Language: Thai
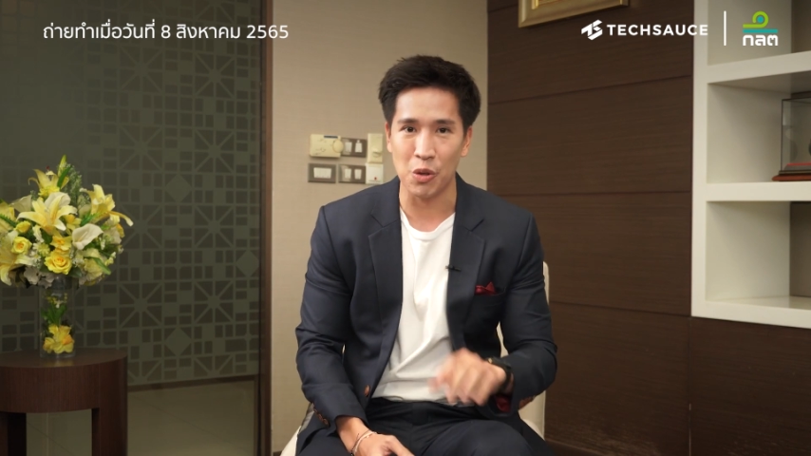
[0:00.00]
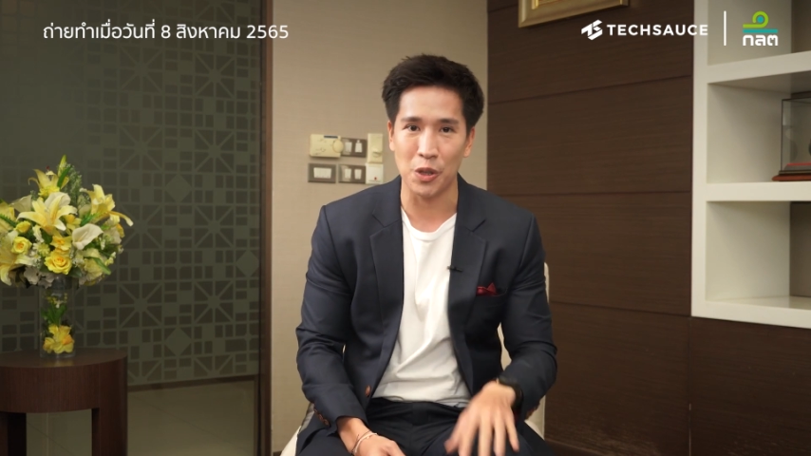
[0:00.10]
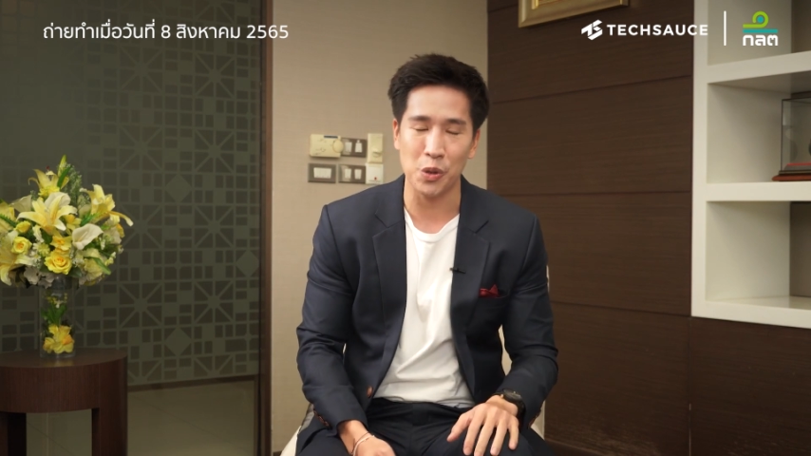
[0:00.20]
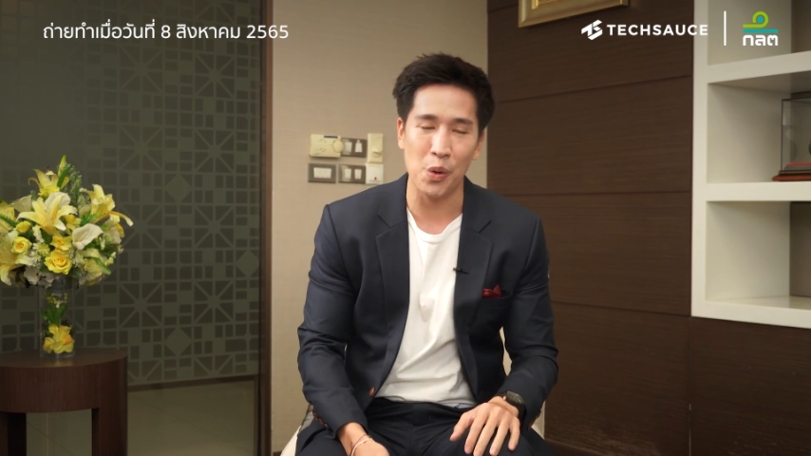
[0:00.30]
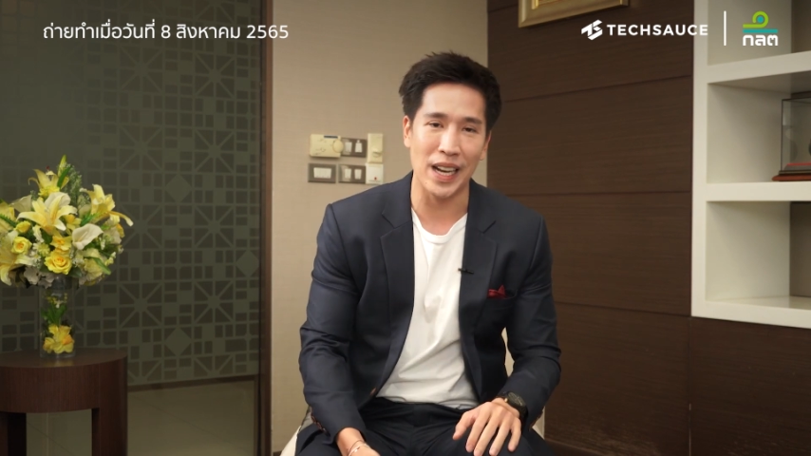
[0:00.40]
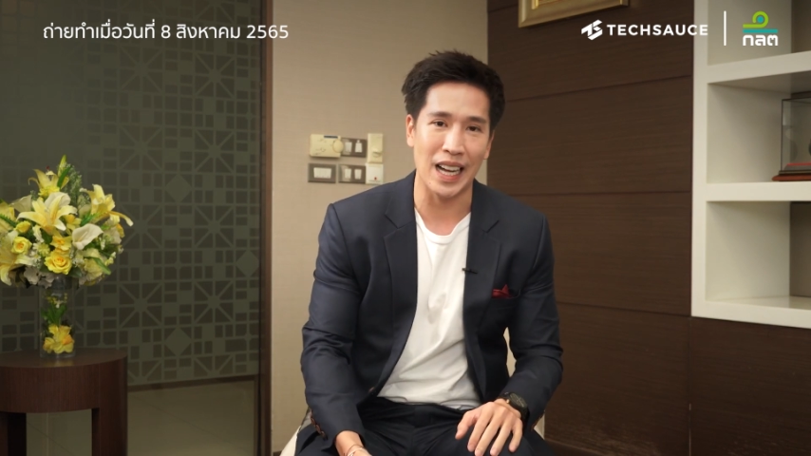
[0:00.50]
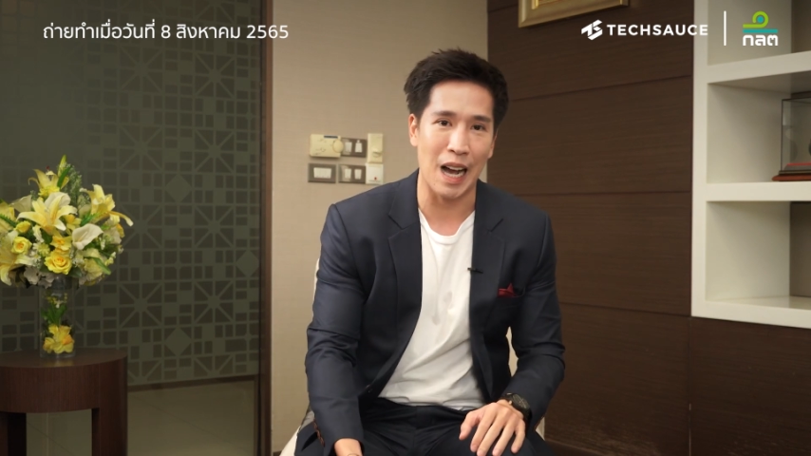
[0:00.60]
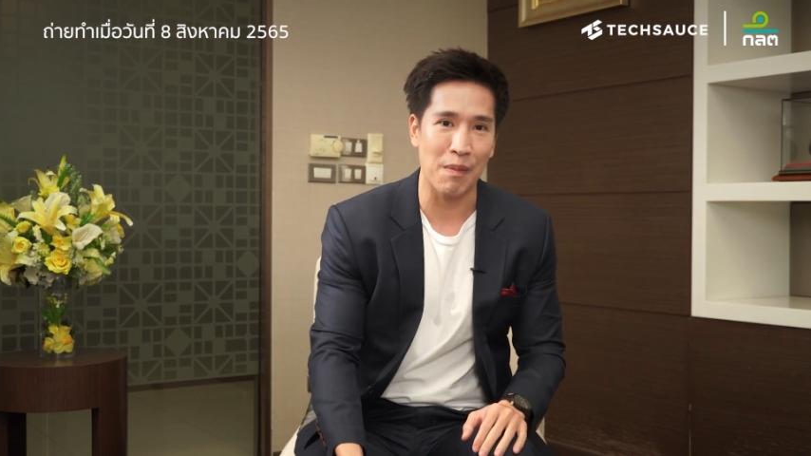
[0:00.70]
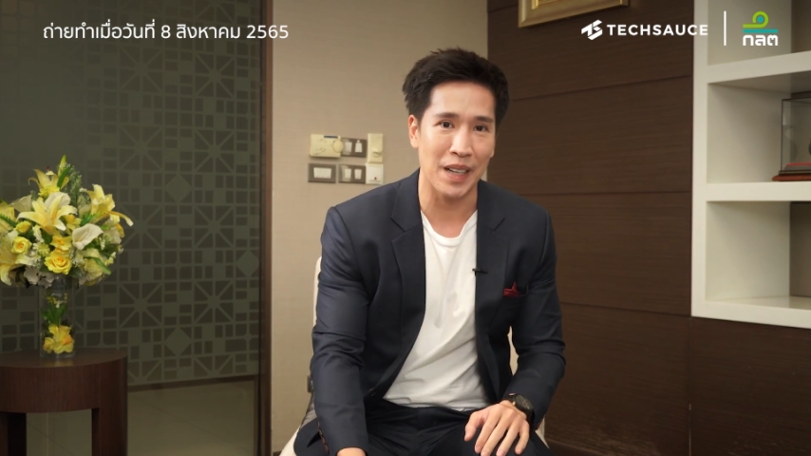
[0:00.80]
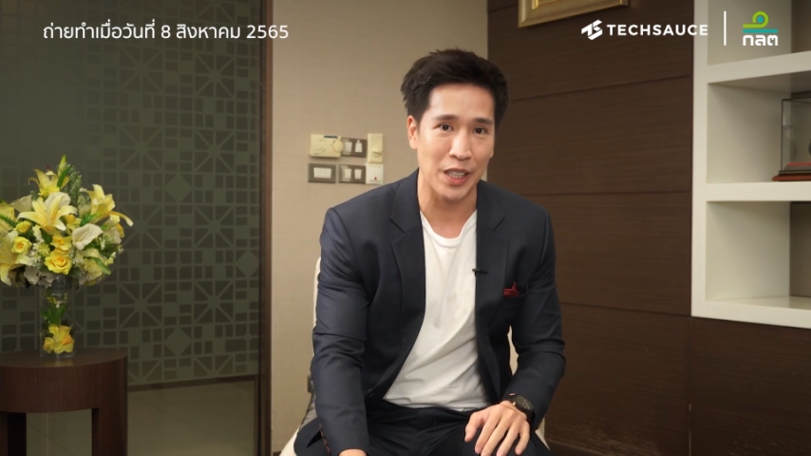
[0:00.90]
ตัวช่วยนะค
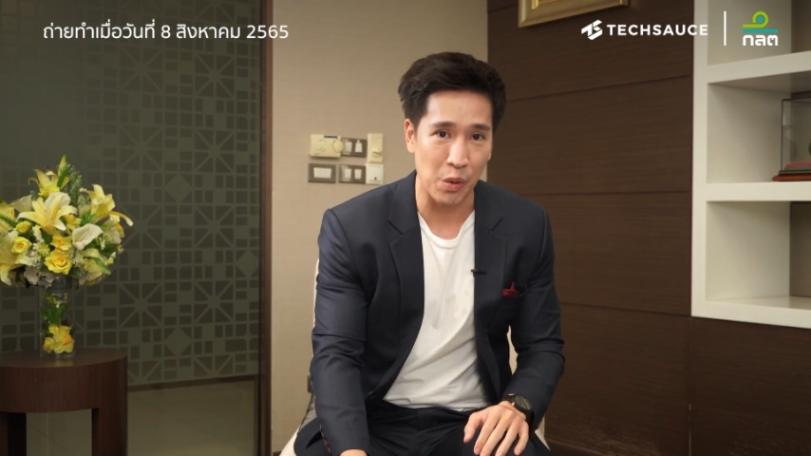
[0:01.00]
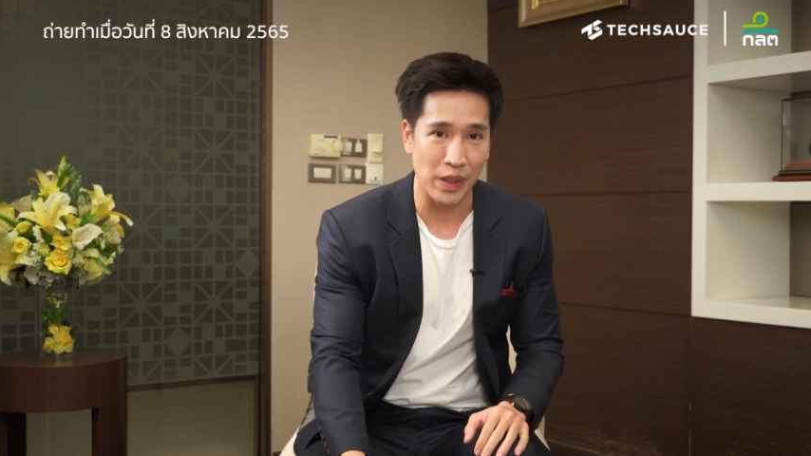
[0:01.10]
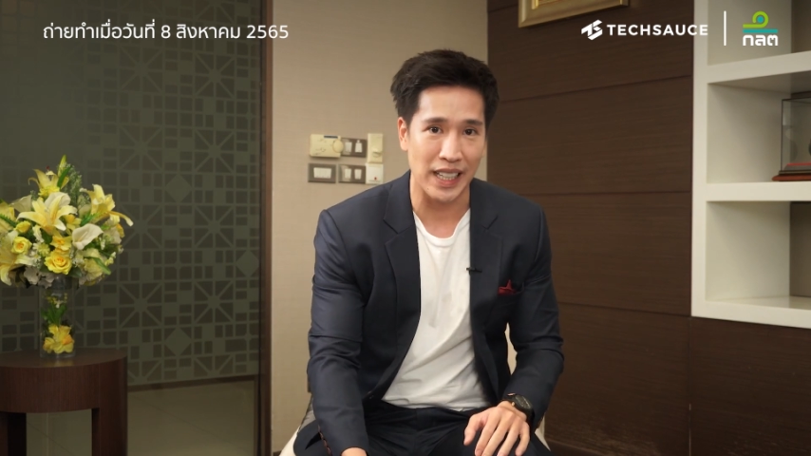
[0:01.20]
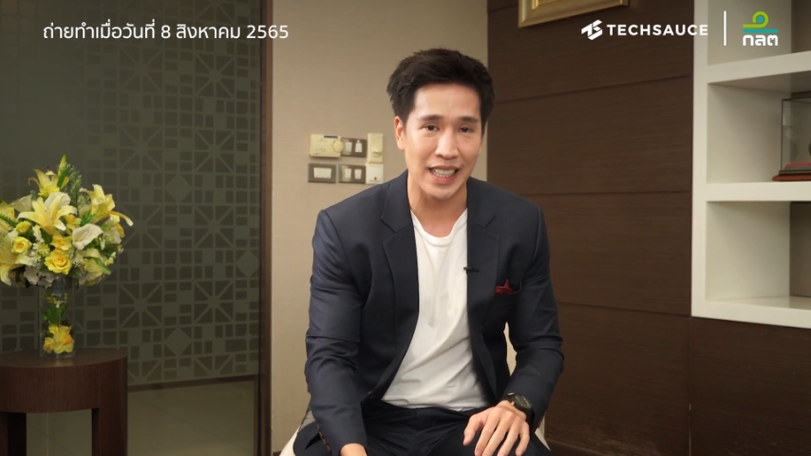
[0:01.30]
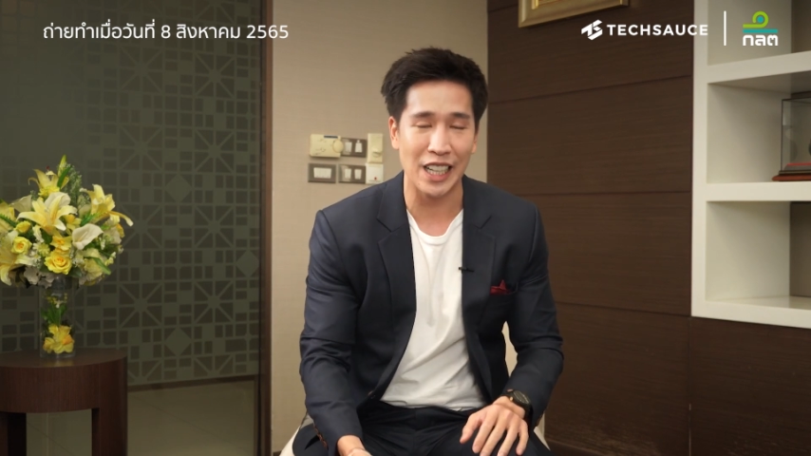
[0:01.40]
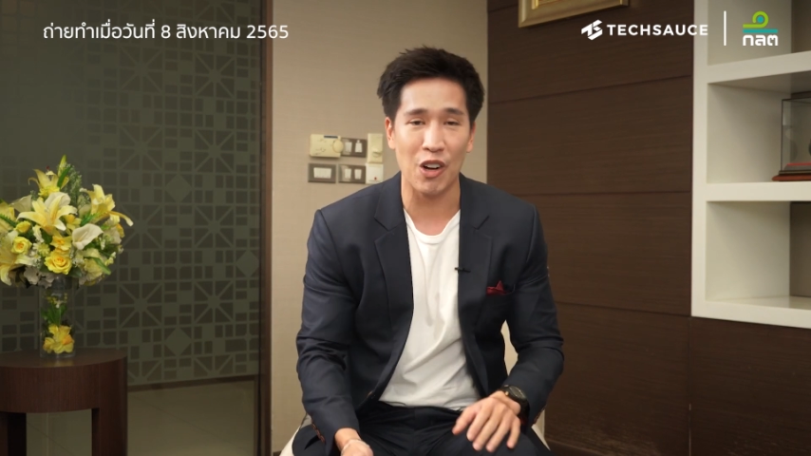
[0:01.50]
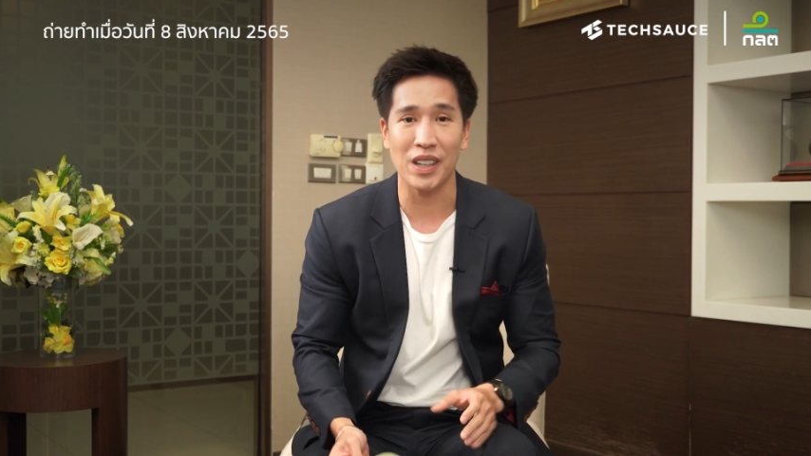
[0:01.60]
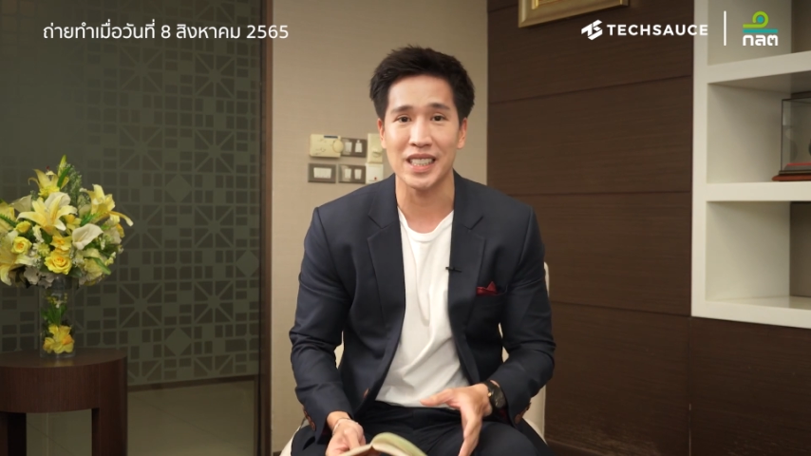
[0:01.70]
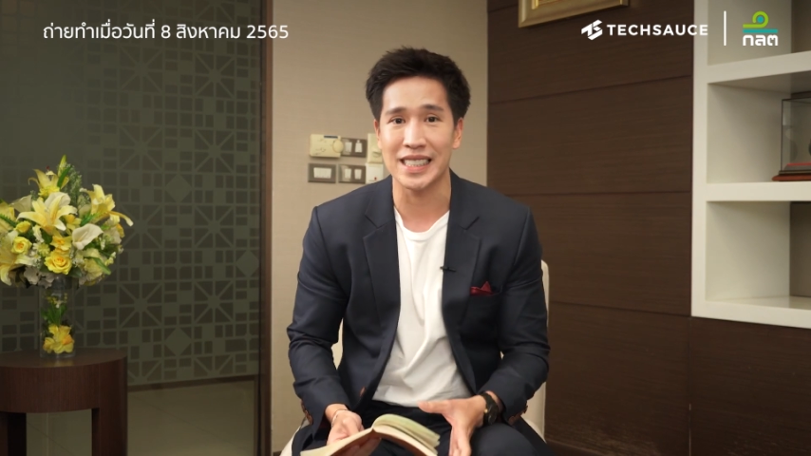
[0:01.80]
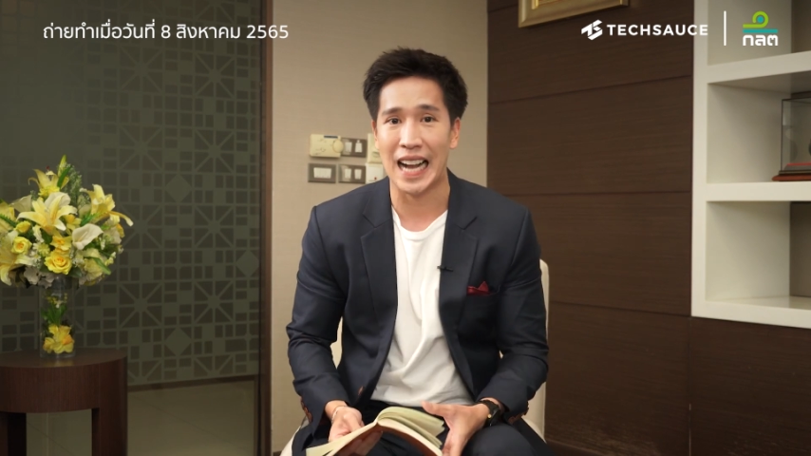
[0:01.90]
รับในยุคนี้นั่นก็คือ